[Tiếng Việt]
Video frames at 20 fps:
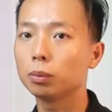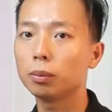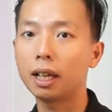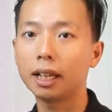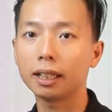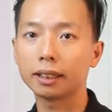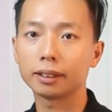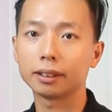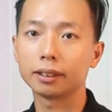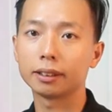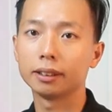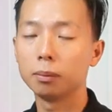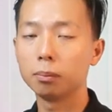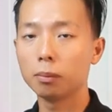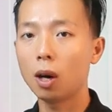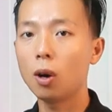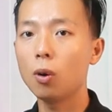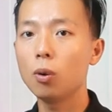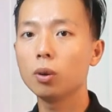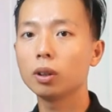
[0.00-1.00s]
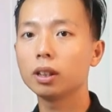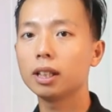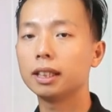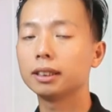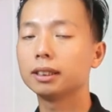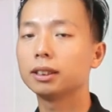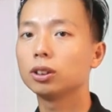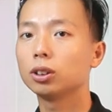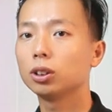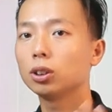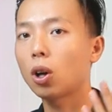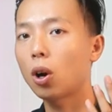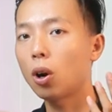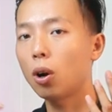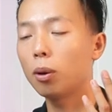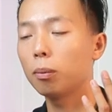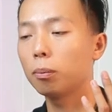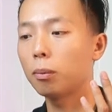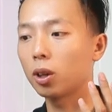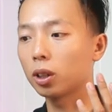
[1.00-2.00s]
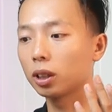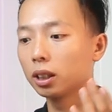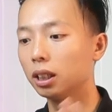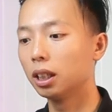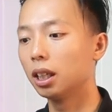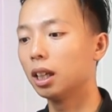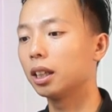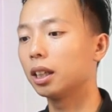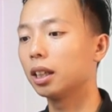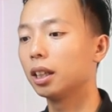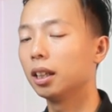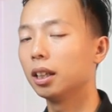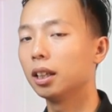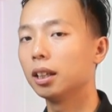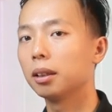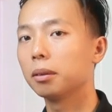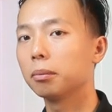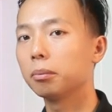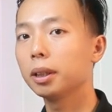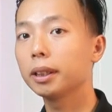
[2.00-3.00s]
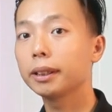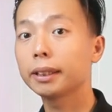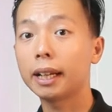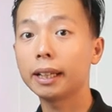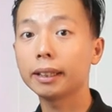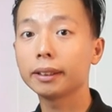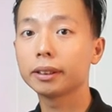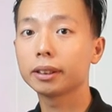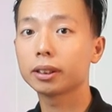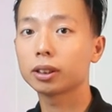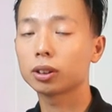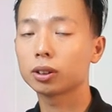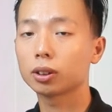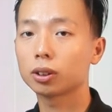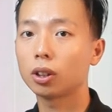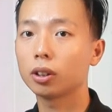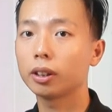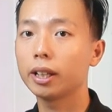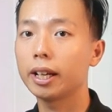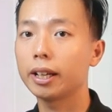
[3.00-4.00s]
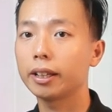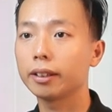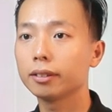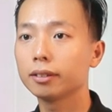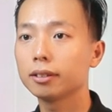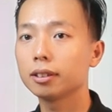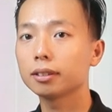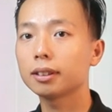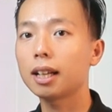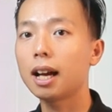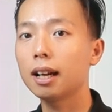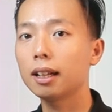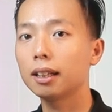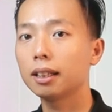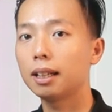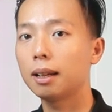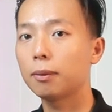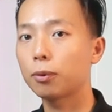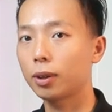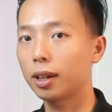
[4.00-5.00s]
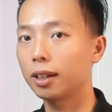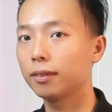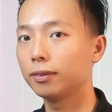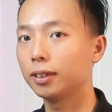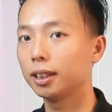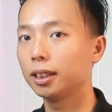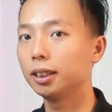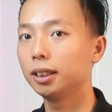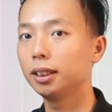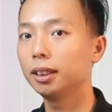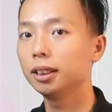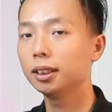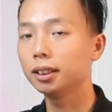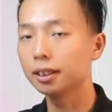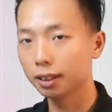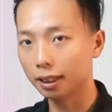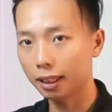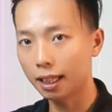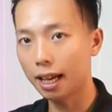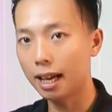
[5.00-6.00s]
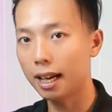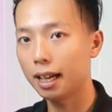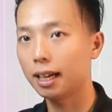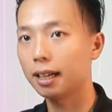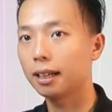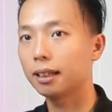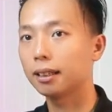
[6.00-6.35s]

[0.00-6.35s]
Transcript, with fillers: chụp ảnh với mẫu để cho mọi người biết cách có thể tương tác, làm quen với người lạ.